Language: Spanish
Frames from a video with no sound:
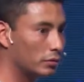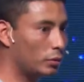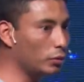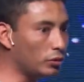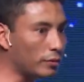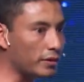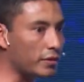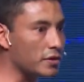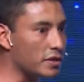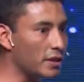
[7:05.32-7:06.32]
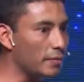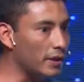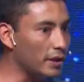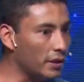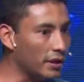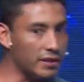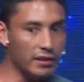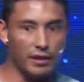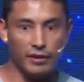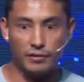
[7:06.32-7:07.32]
justo el 28 de diciembre, que es
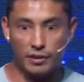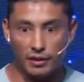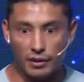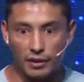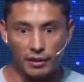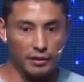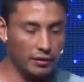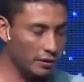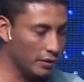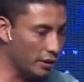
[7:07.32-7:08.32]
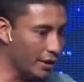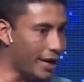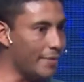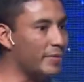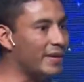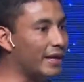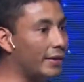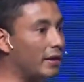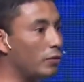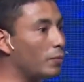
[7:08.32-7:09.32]
el Día del Inocente, a mí me
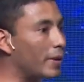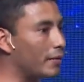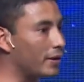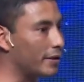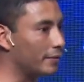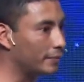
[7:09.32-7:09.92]
declararon culpable.